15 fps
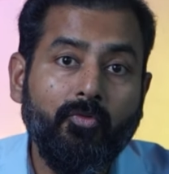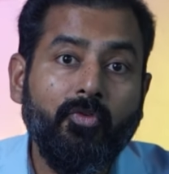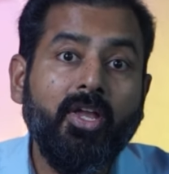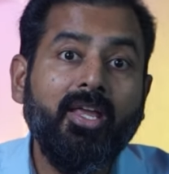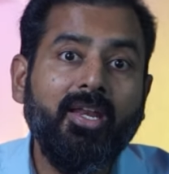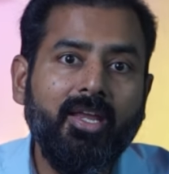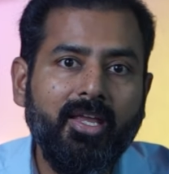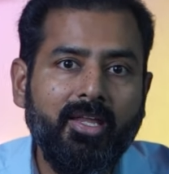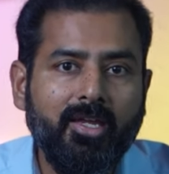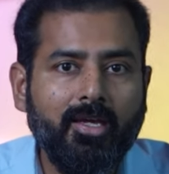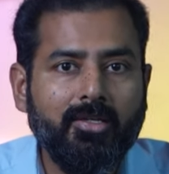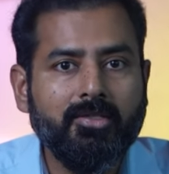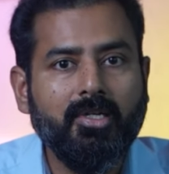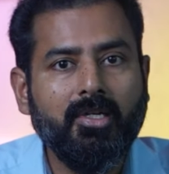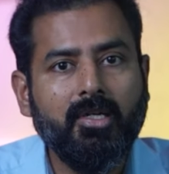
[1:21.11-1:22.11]
వేరే
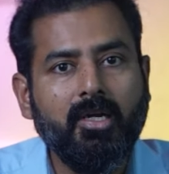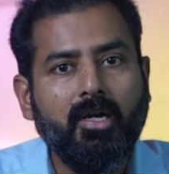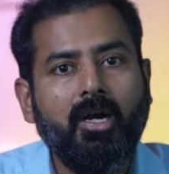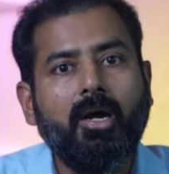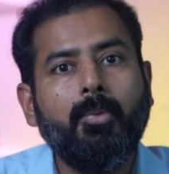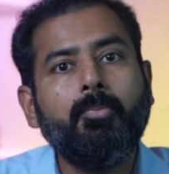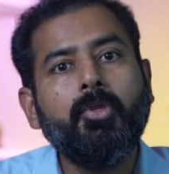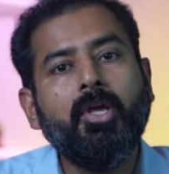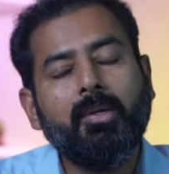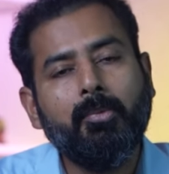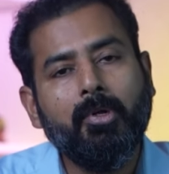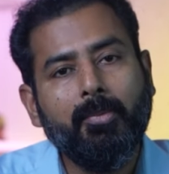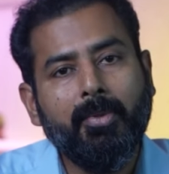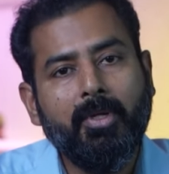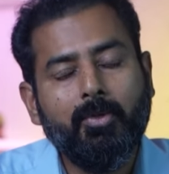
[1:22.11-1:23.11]
ఏరియాస్ కనుక
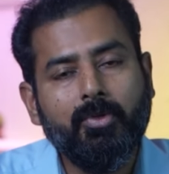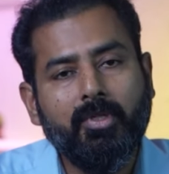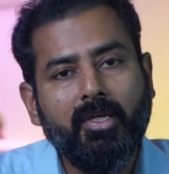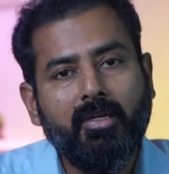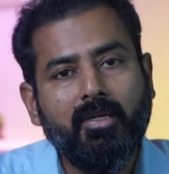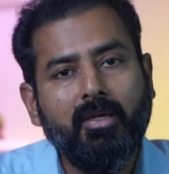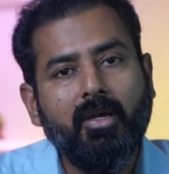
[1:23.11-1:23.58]
అబ్నార్మల్గా పెరిగితే